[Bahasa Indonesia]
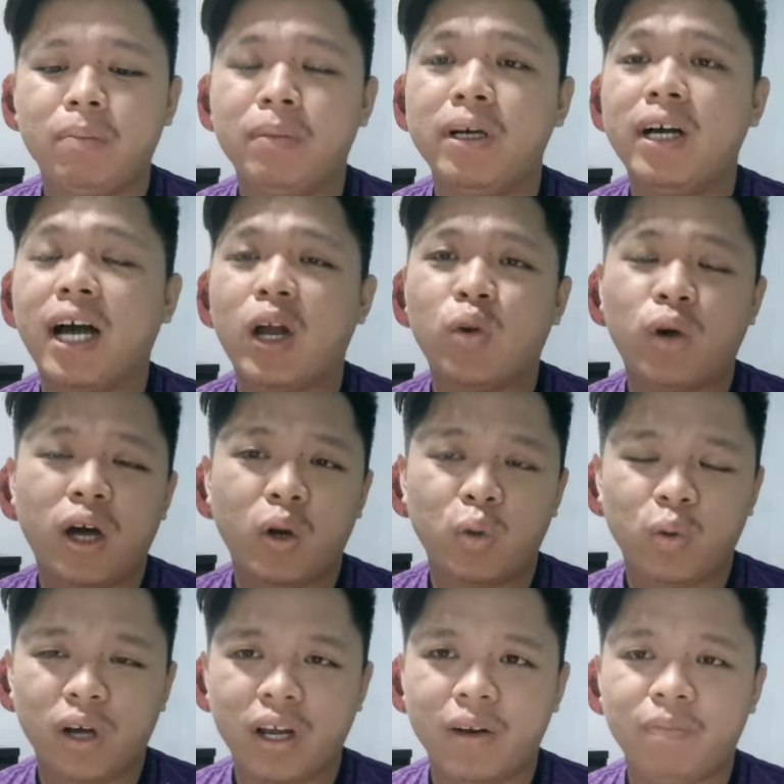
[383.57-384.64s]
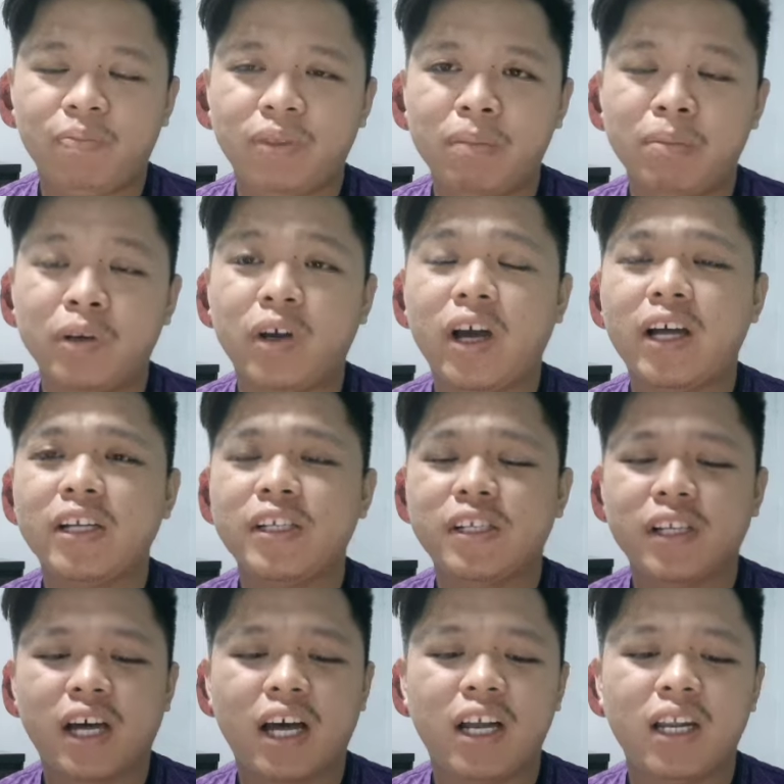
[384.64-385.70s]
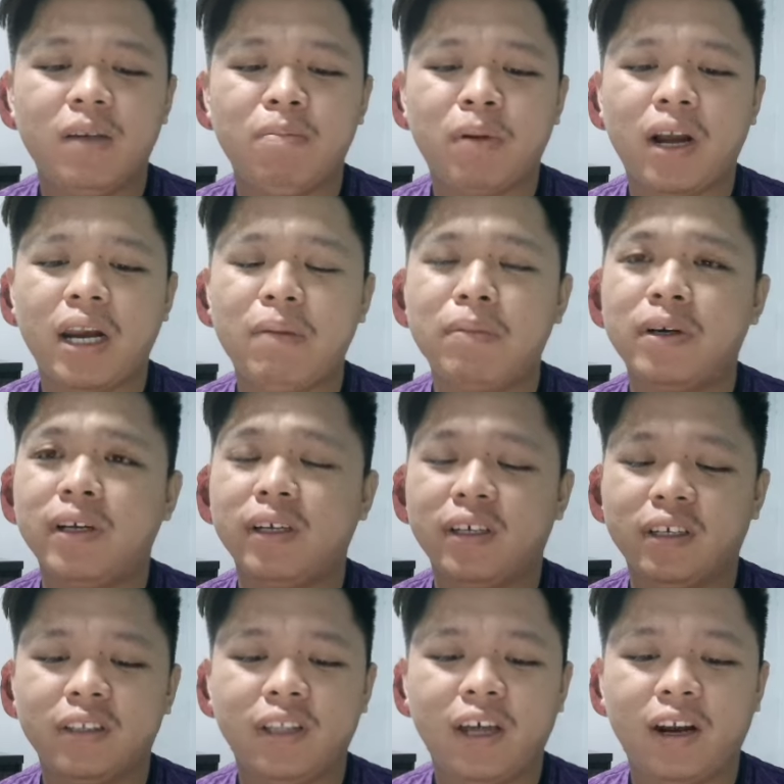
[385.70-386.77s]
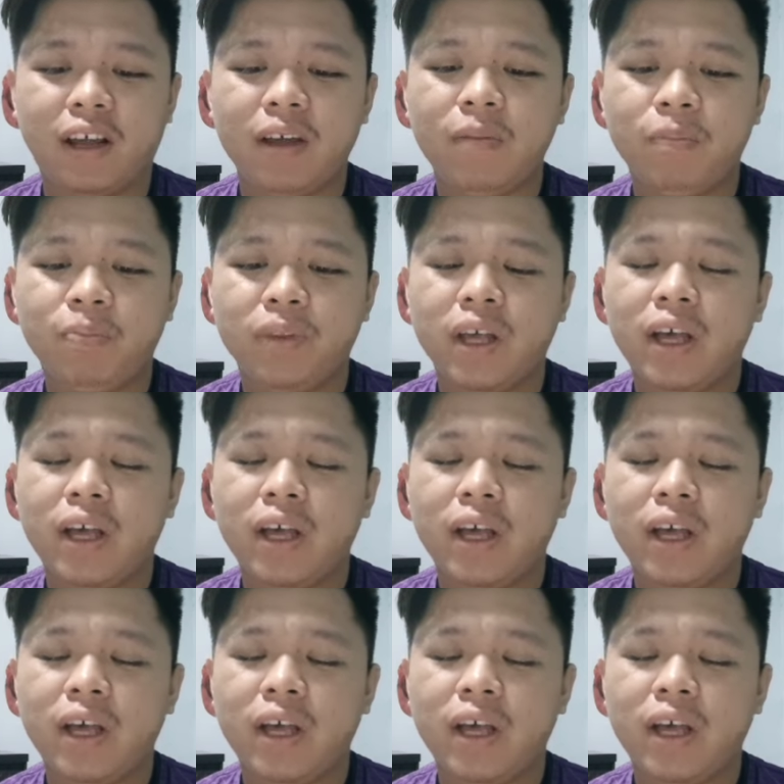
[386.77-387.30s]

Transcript: mengalu-alukan bekas ahli parlimen Ketere,